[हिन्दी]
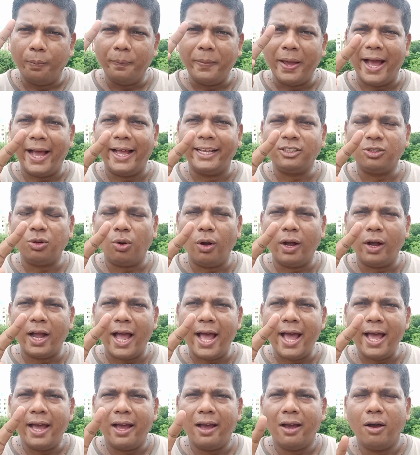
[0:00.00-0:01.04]
मैच
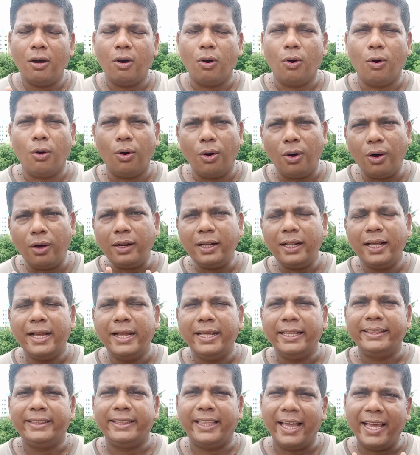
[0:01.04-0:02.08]
होगा और
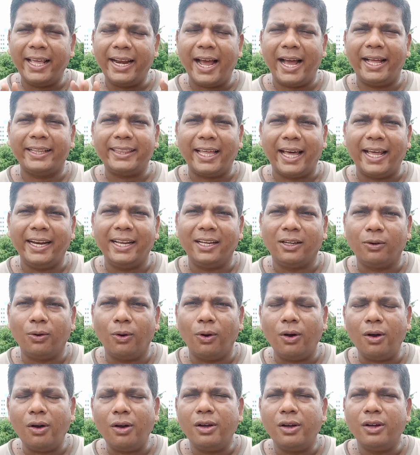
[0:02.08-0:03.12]
तेरह तारीख
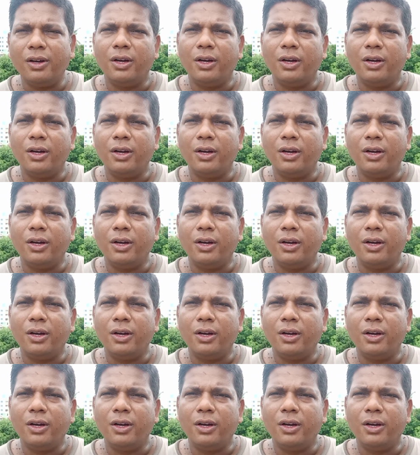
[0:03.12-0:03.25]
को